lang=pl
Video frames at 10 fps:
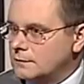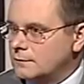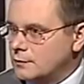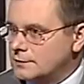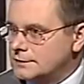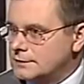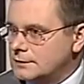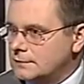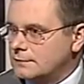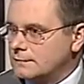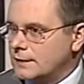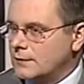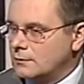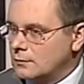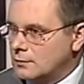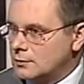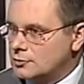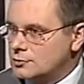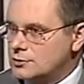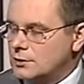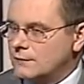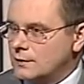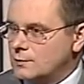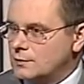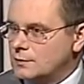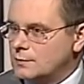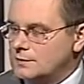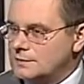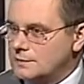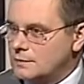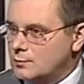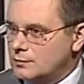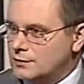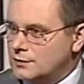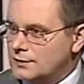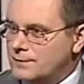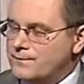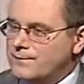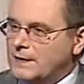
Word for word: kiedy w Polsce, w jakich okolicznościach, w jakim trybie została podjęta